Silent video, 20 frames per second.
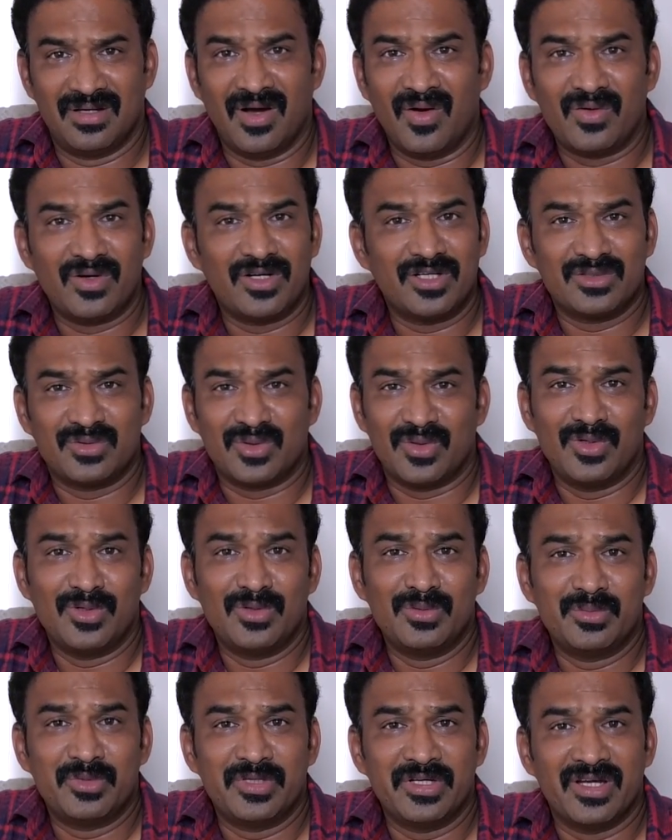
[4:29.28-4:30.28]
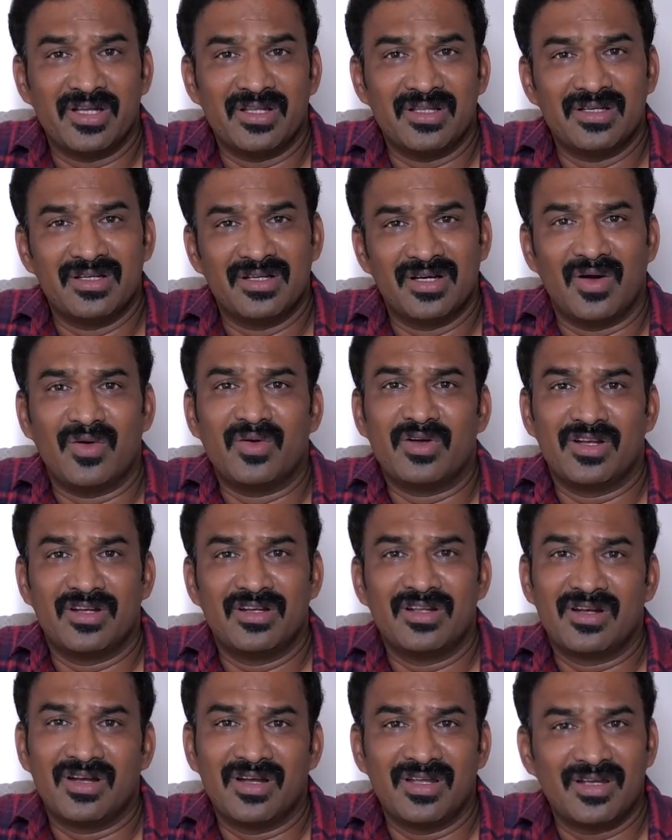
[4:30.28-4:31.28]
அவர்கிட்ட சொல்லவும் முடியாது அவர் என்ன
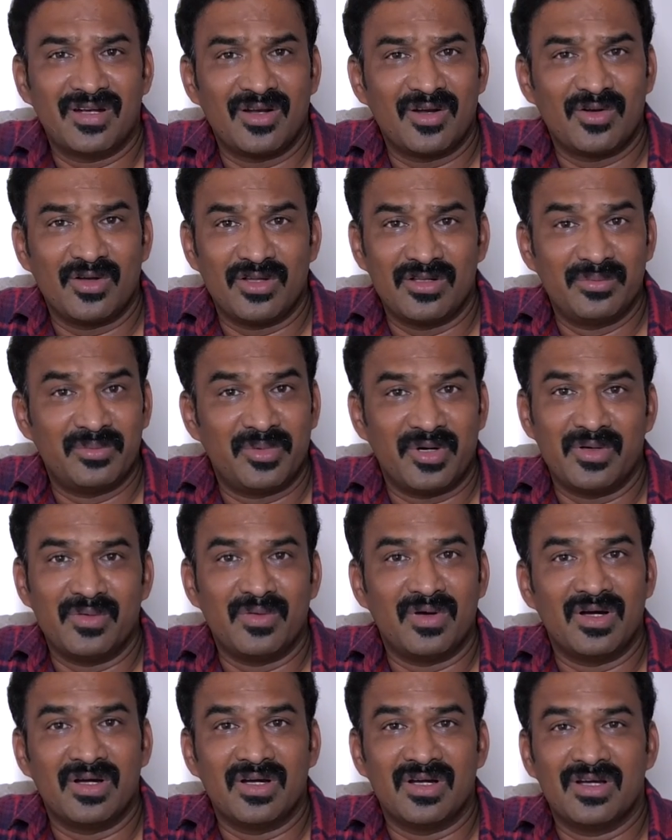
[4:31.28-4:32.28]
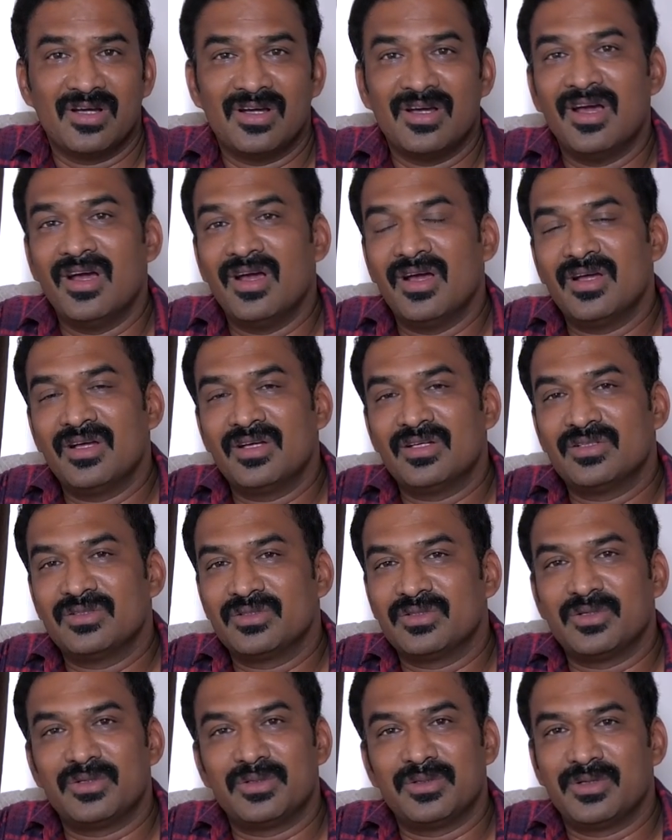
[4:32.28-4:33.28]
நினைக்கிறாரோ அது பண்ணுவாங்க
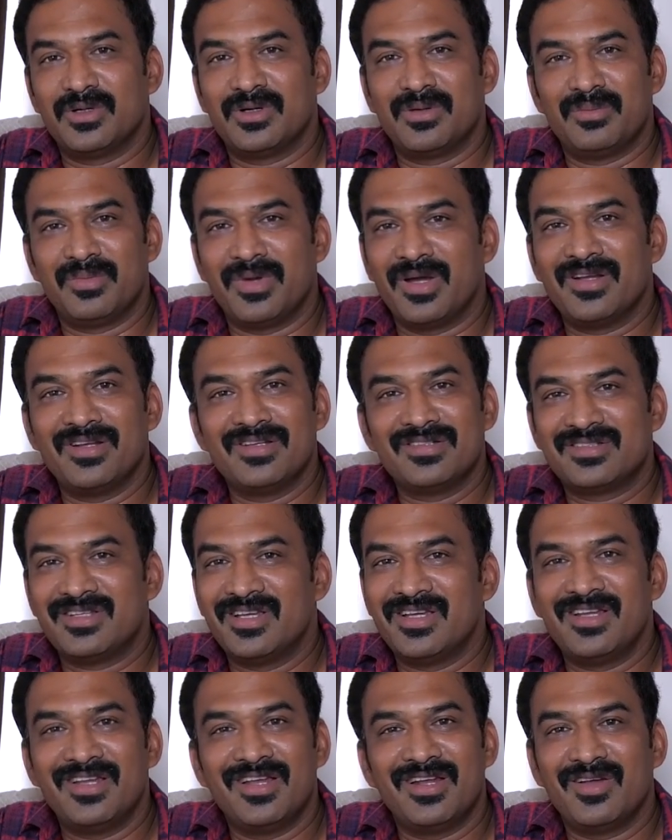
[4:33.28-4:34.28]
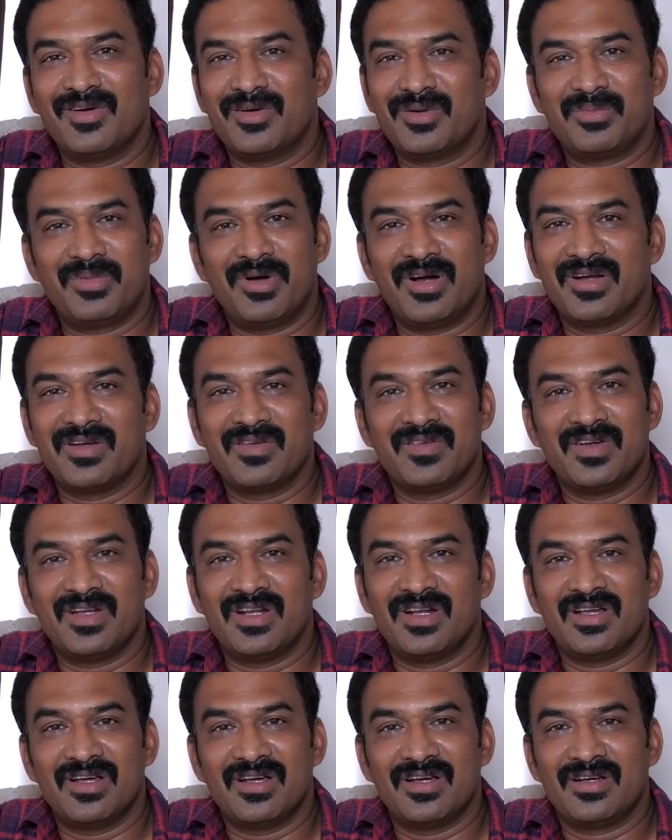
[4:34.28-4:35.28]
ஸோ மைனஸ் டிகிரியெல்லாம் அவர் பார்க்கவே
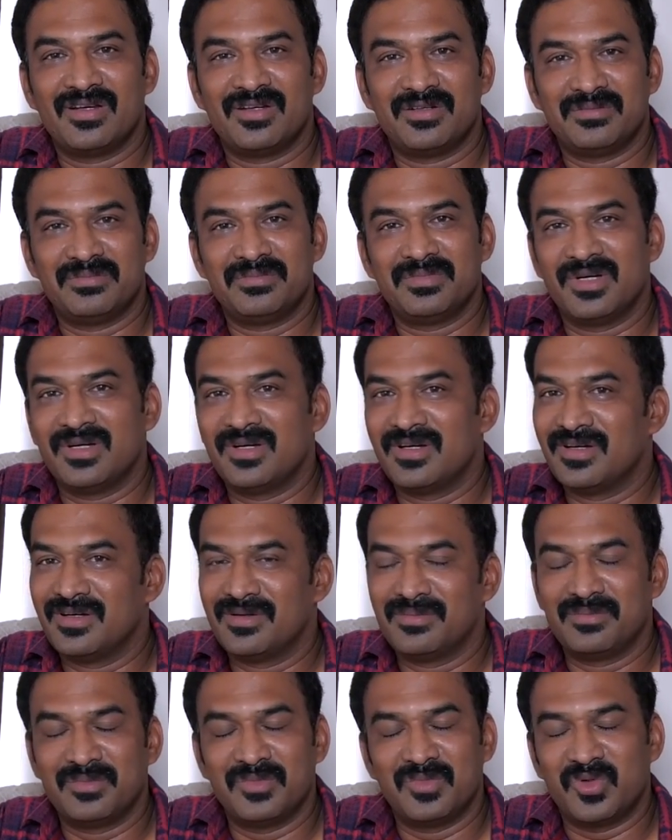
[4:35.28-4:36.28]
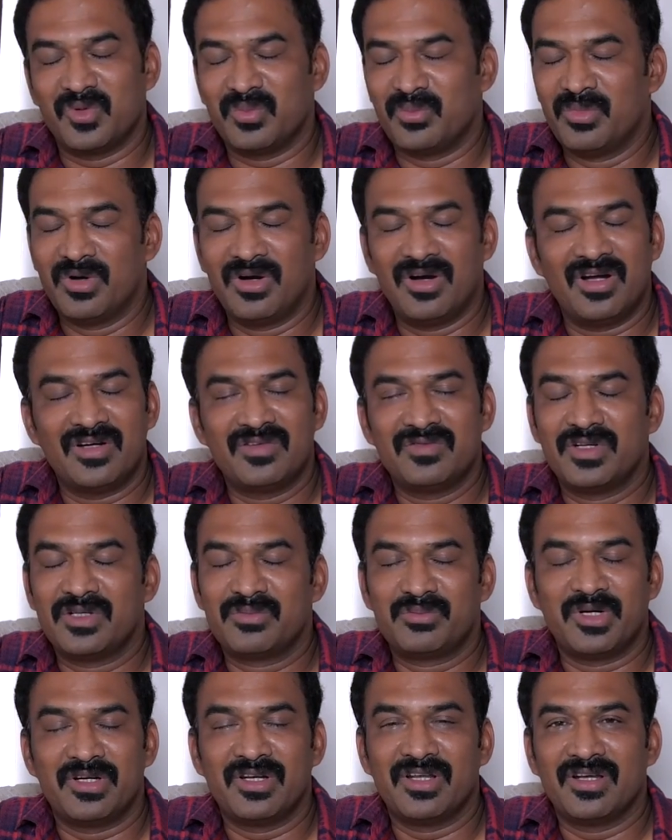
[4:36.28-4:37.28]
இல்லை ரொம்ப ஹார்ட்
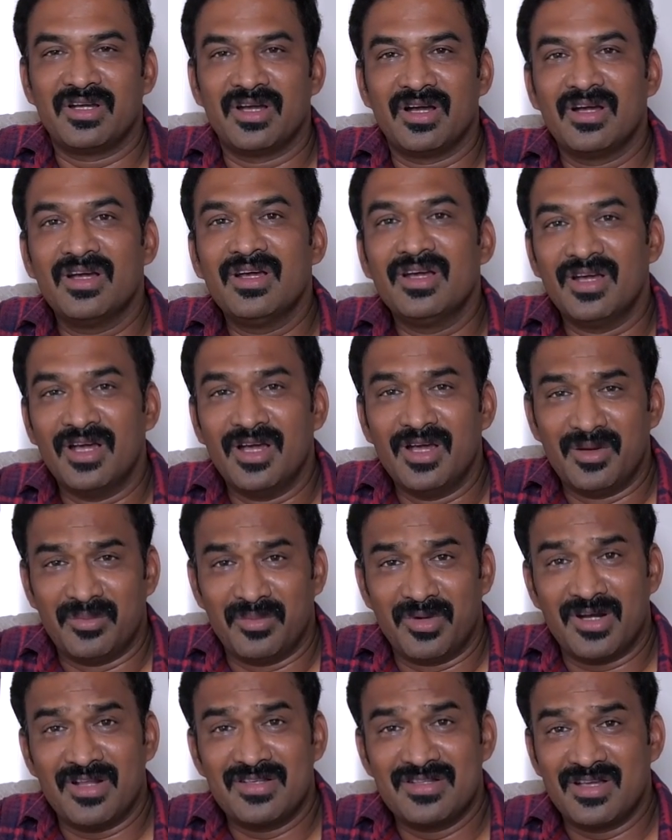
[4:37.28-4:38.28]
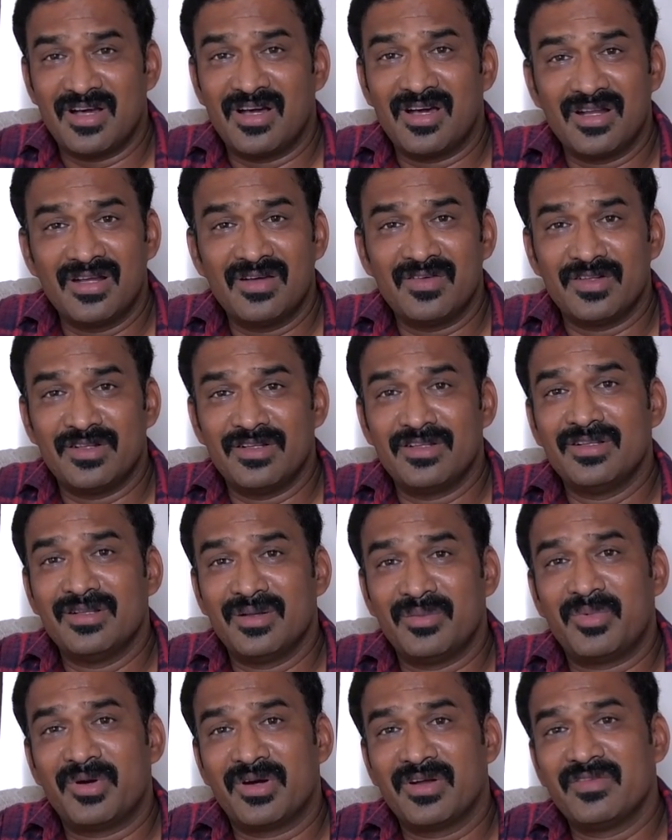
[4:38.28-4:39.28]
ஒர்க் பண்ணியிருக்காங்க மனசார வந்து இந்த
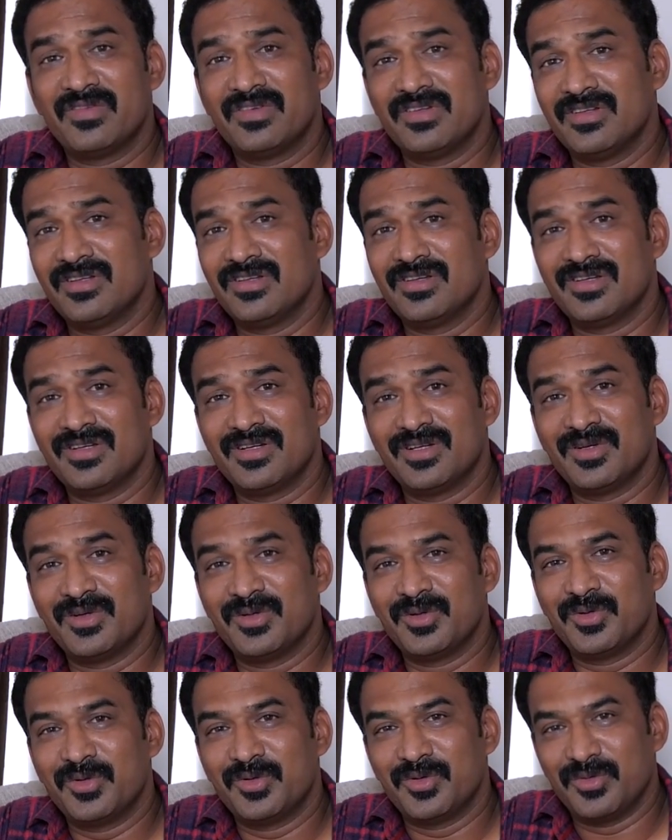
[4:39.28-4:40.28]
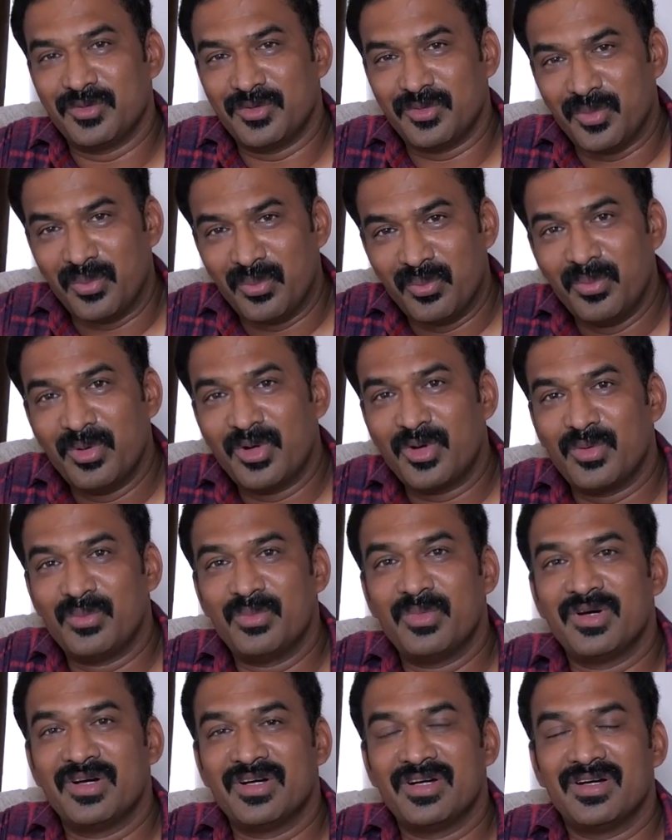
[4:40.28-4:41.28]
படம் வந்து ரொம்ப
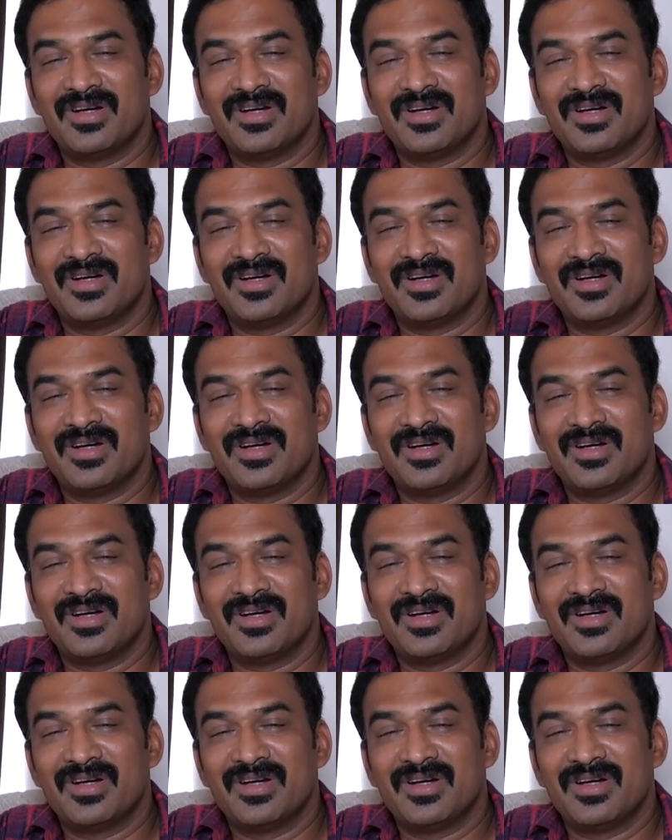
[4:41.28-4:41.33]
ரொம்ப